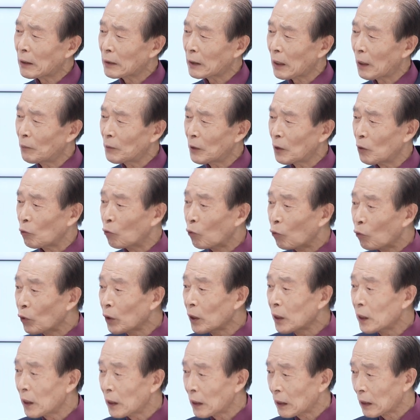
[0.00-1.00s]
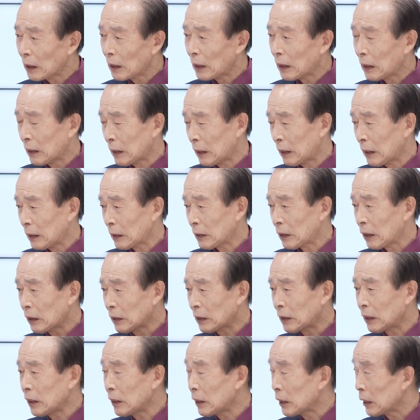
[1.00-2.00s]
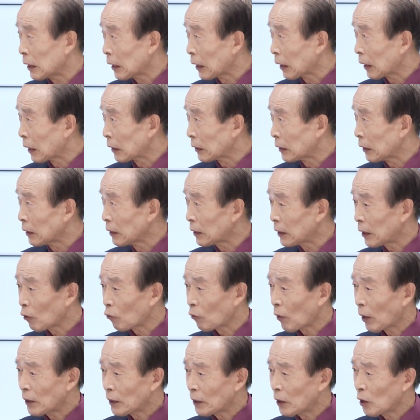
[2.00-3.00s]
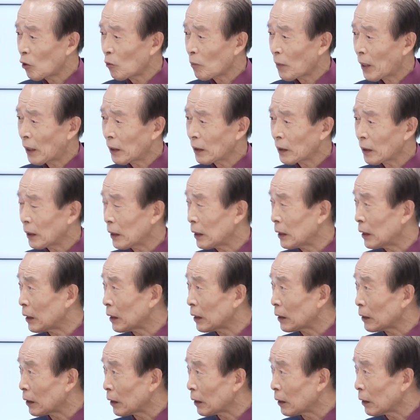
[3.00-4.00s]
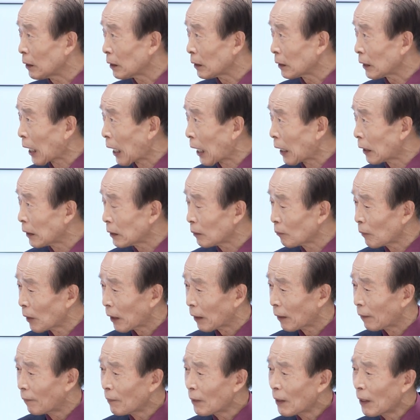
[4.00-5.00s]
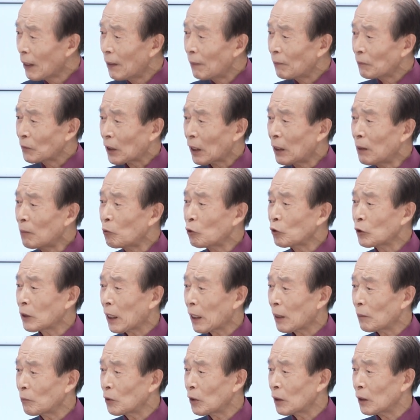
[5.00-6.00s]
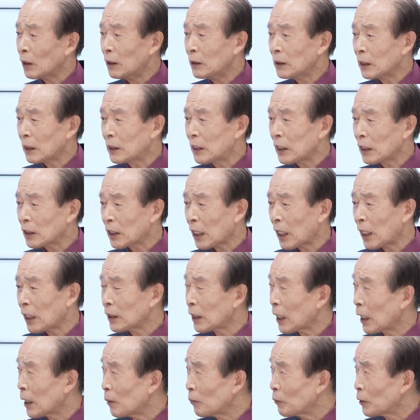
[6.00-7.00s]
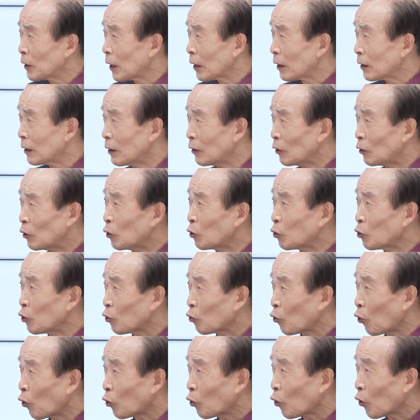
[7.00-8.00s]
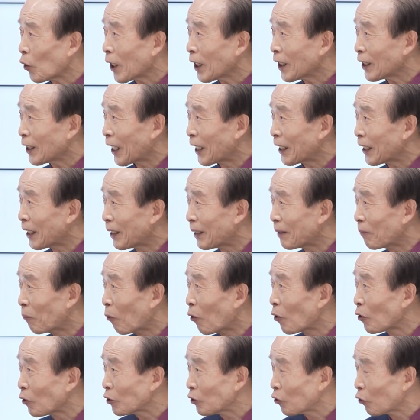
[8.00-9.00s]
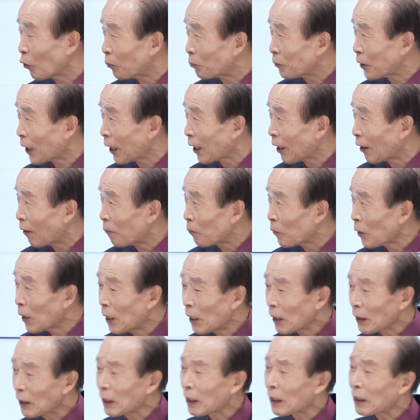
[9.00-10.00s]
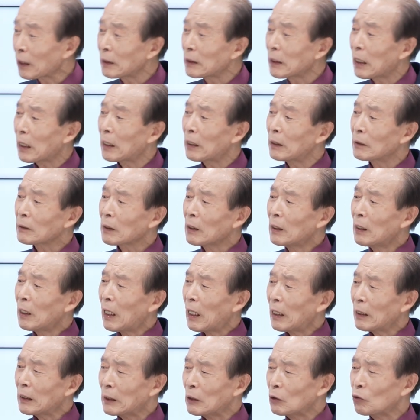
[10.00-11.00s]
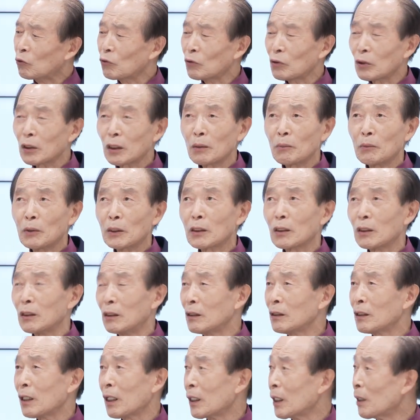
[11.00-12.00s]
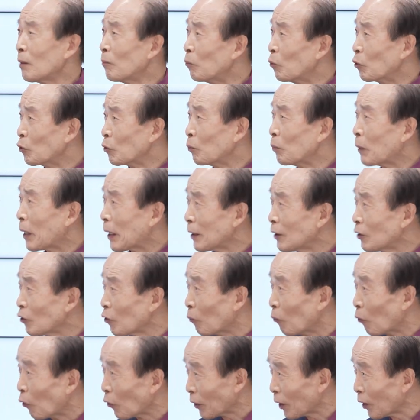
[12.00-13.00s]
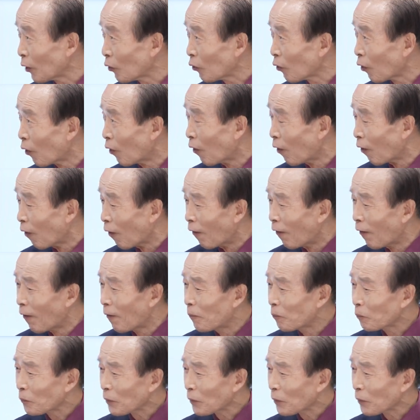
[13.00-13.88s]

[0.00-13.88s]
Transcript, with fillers: 사람들이 우리는 정치인이니까 정치에 관심이 많으니까 이런 거 저런 걸 다 알지만 젊은 사람들이 언제 직장에 다니면서 그 뉴스 골골하게 다 볼 수 없잖아요. 예, 예. 그러 그냥 아, 이준석이 뭐 성상남 무슨 네. 말인지도 모르겠고 네, 네, 어?